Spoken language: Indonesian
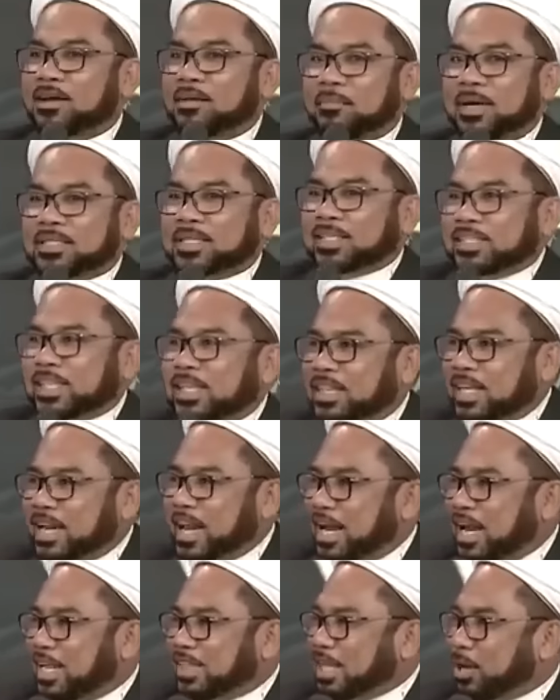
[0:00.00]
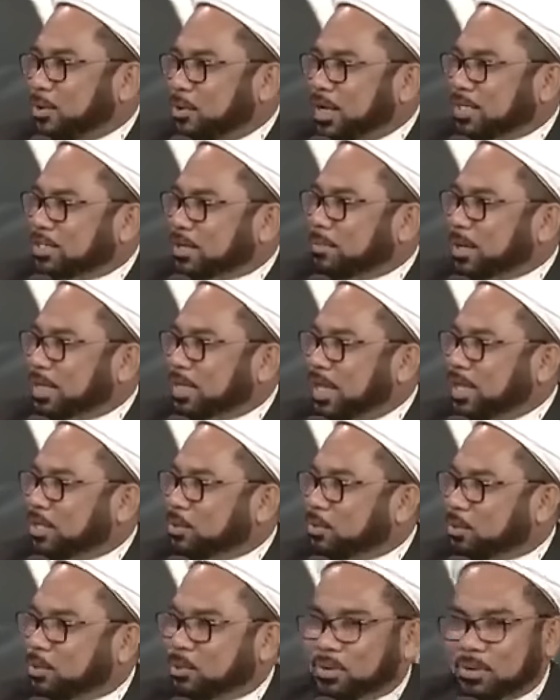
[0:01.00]
Masa sih tidak ada teori seperti
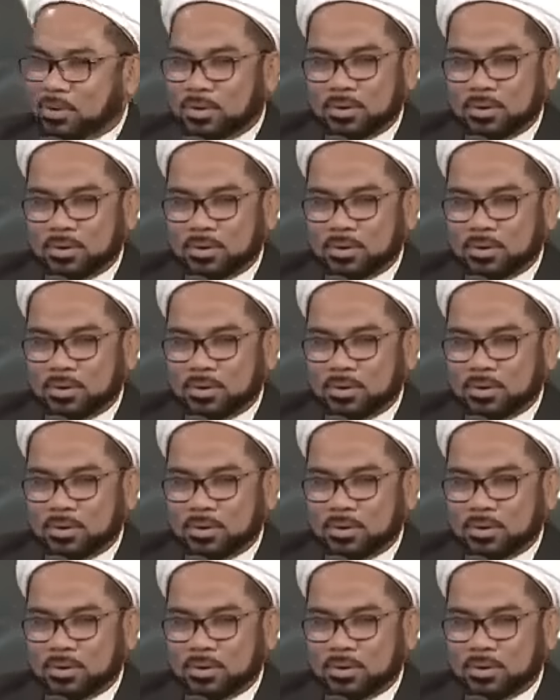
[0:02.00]
itu?